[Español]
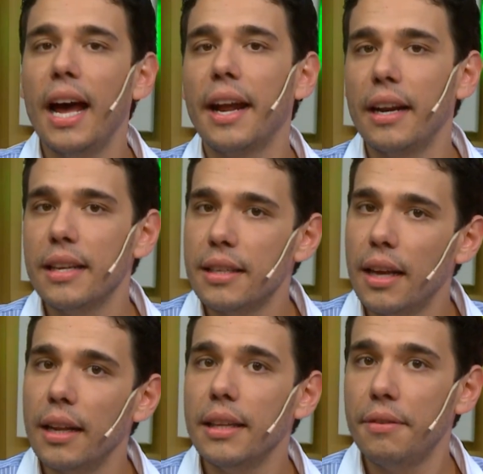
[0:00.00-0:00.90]
a
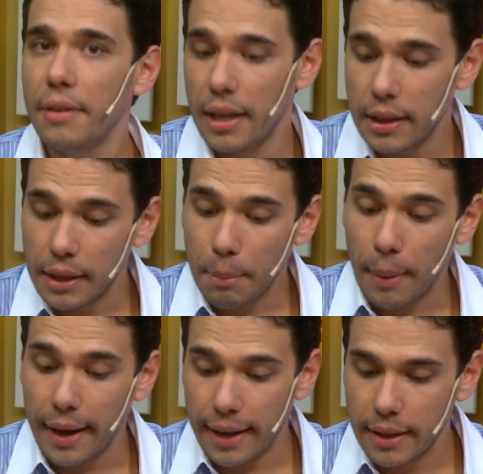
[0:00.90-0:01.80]
realizar diferentes
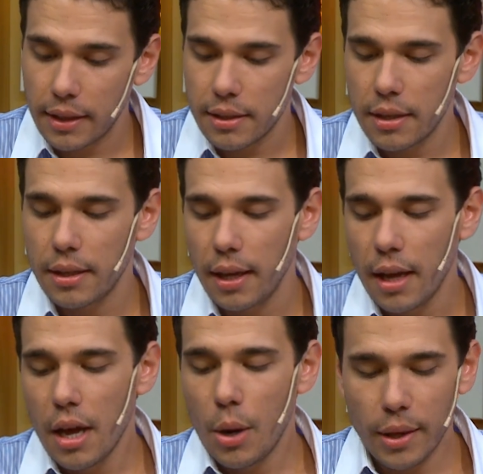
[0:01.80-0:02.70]
paréntesis de
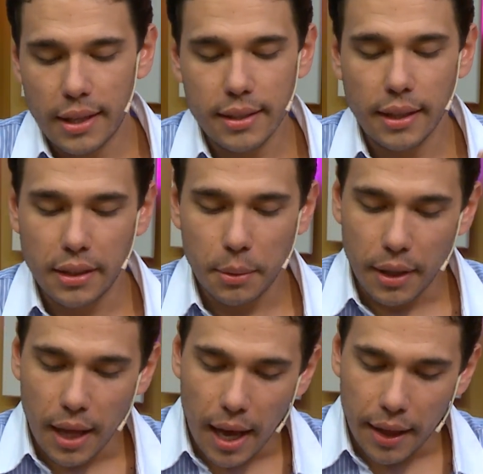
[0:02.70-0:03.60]
nuestras
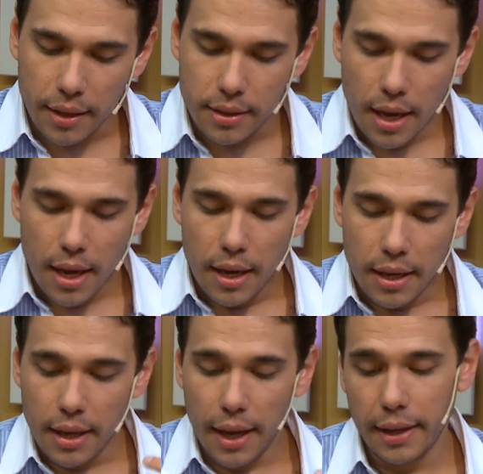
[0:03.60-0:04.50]
actividades
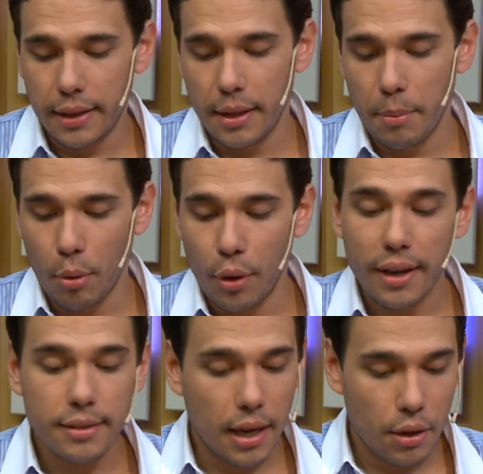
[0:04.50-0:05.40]
y este,
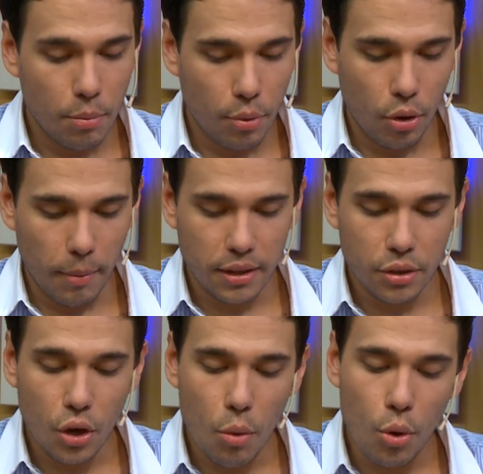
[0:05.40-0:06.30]
poder salir un poco más.
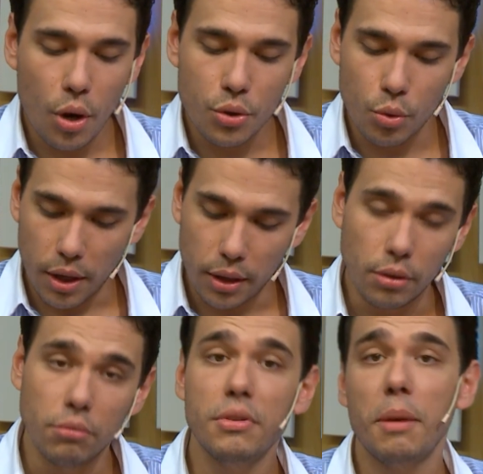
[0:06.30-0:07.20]
Entonces, ¿cómo nos ayuda
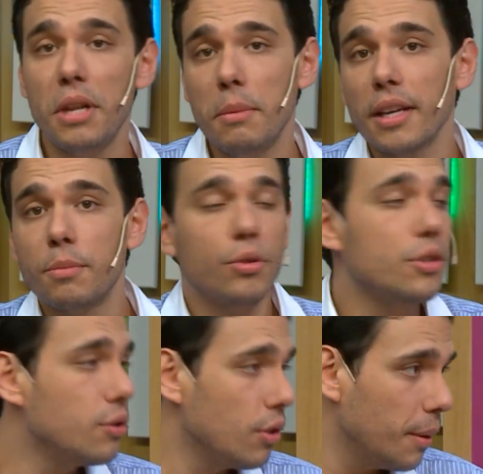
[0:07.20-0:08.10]
esto? Una mínima
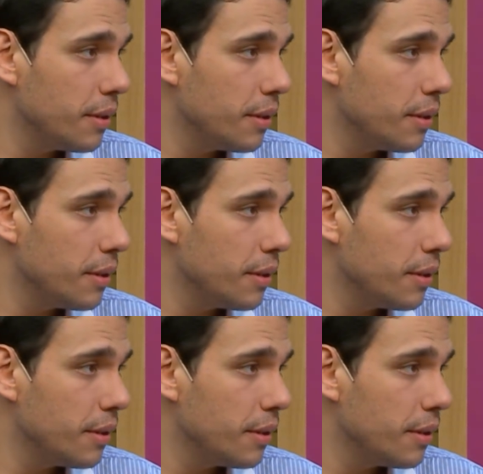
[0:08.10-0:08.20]
exposición a